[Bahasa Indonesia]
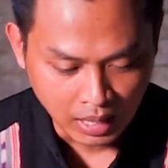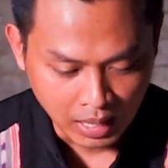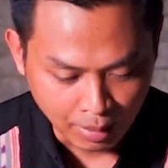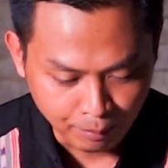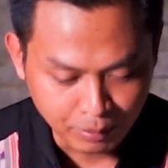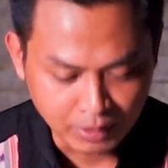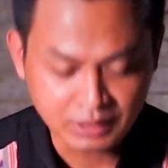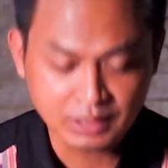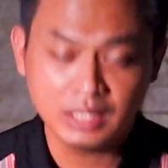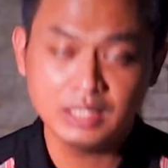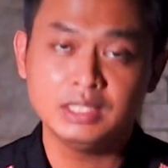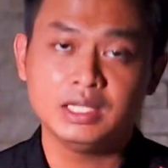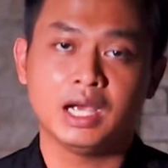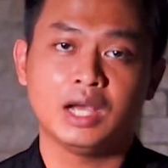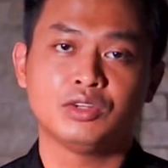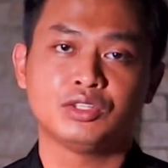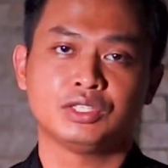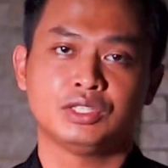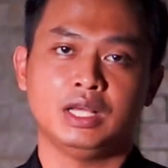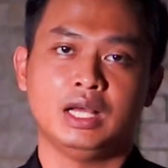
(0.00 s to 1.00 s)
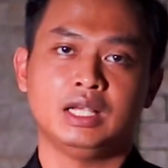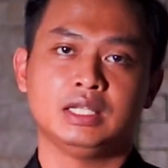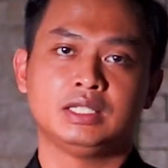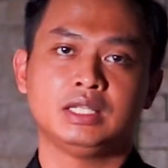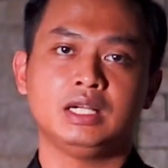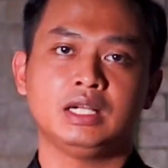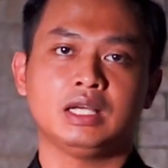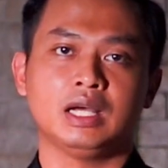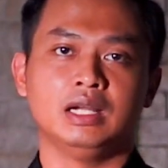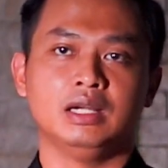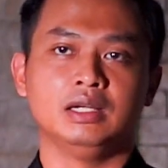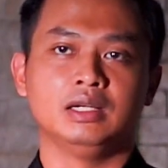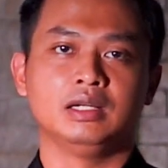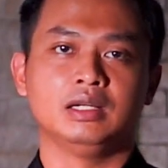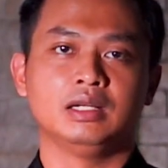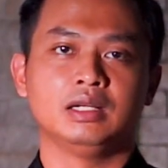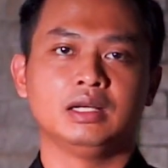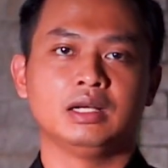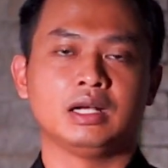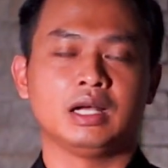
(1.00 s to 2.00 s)
Apa saja yang harus kita hasilkan
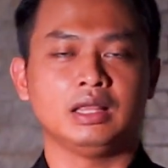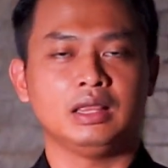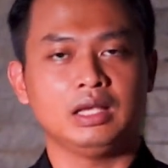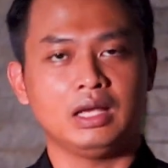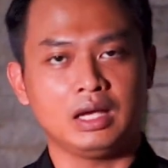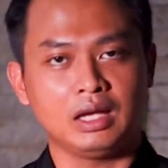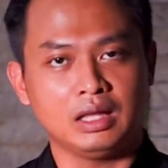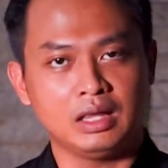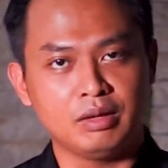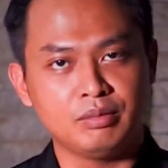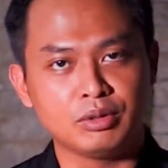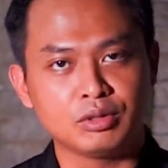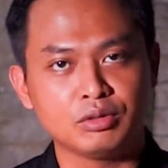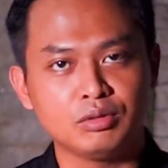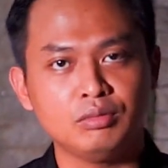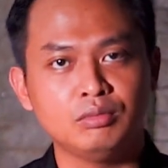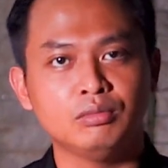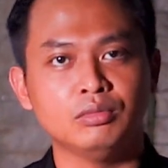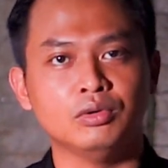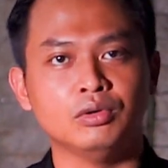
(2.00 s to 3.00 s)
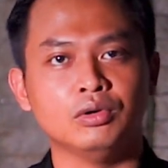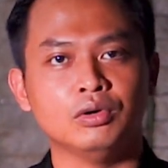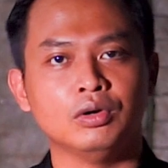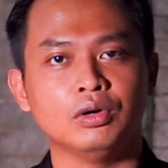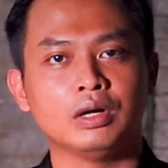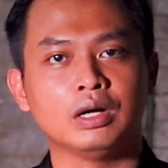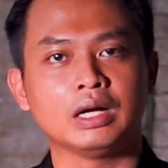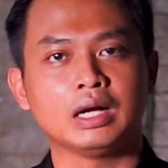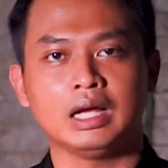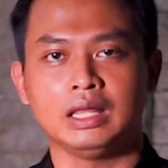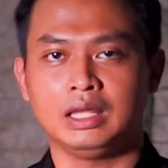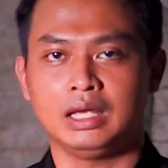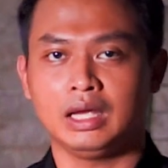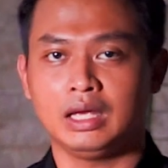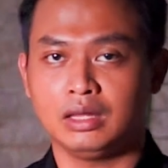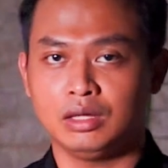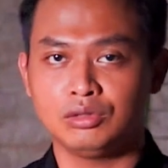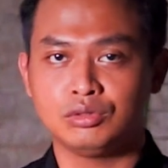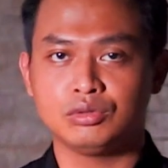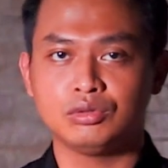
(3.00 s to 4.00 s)
ketika kita bertumbuh, ketika
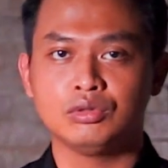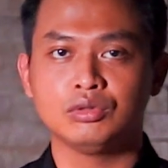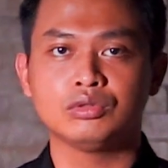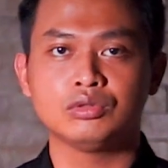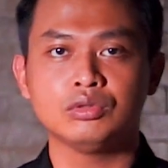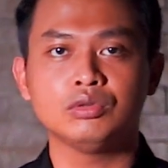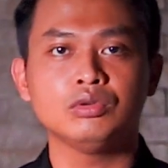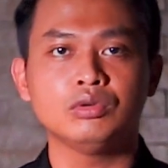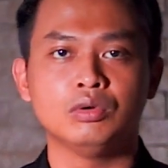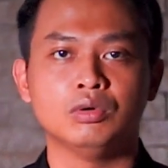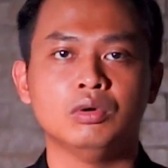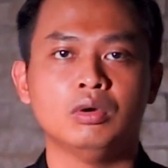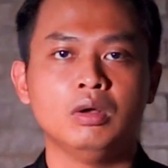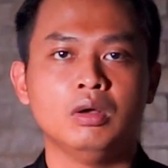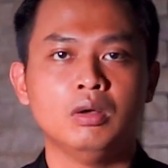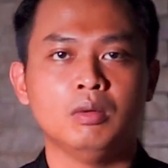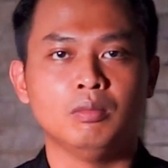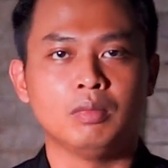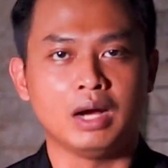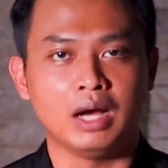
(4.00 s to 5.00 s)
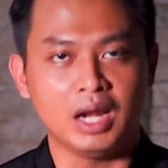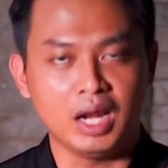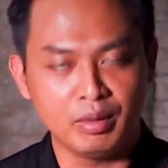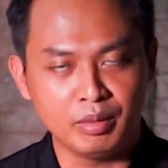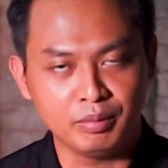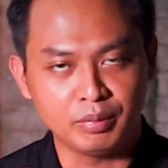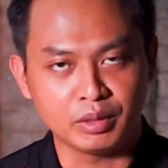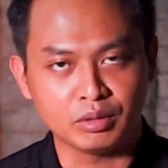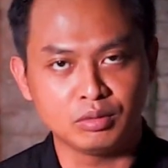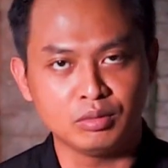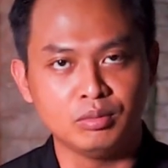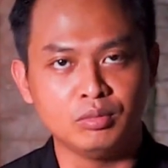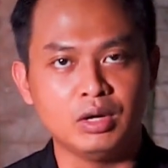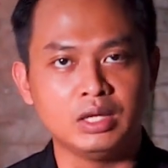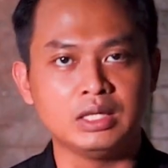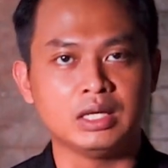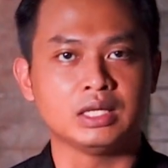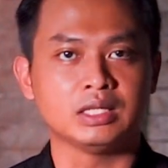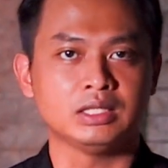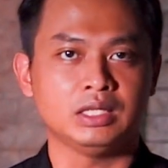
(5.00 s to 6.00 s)
kita sungguh-sungguh mengalami
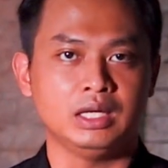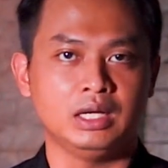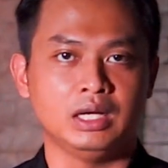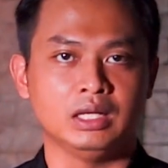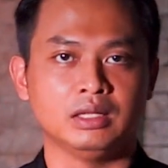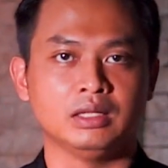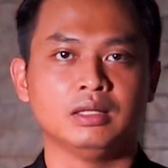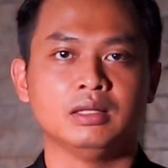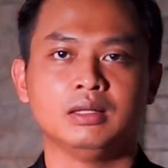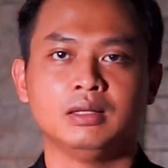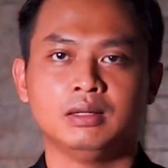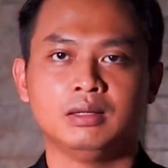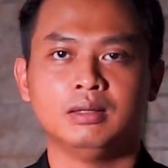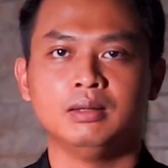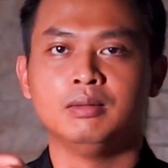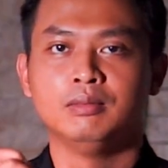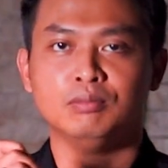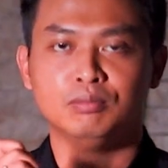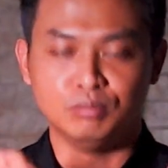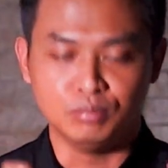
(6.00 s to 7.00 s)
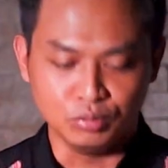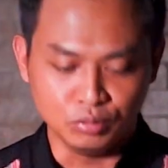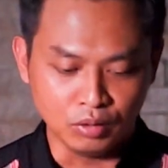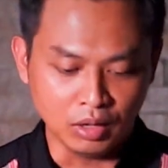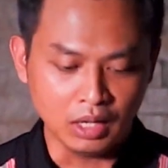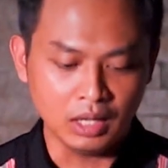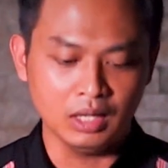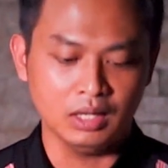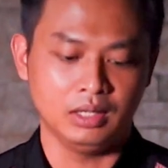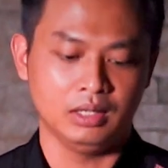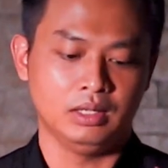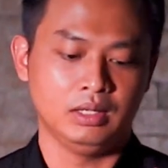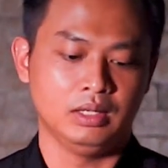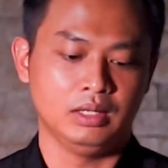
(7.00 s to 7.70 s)
pertumbuhan yang sehat? Buah,